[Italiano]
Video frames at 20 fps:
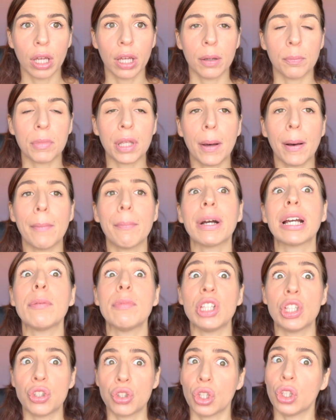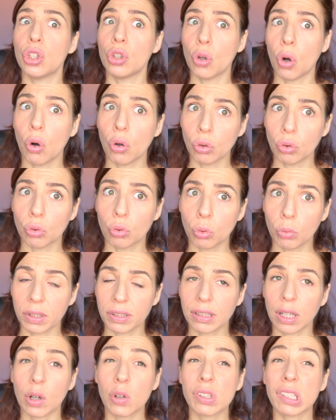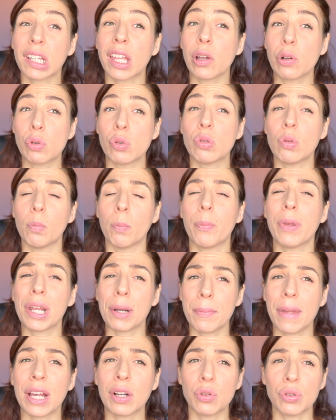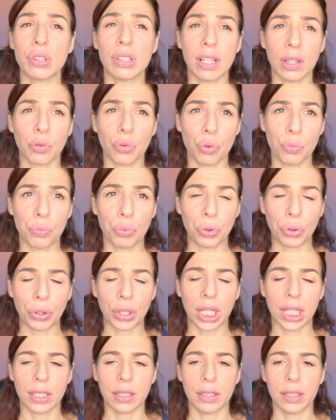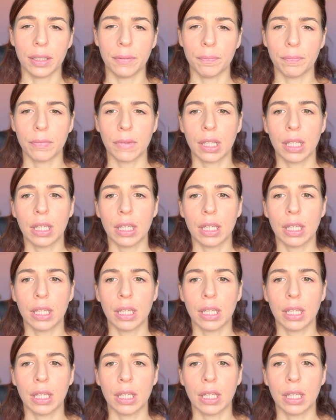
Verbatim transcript: mia mamma che mi dice di no su questa cosa che per me è così tanto importante?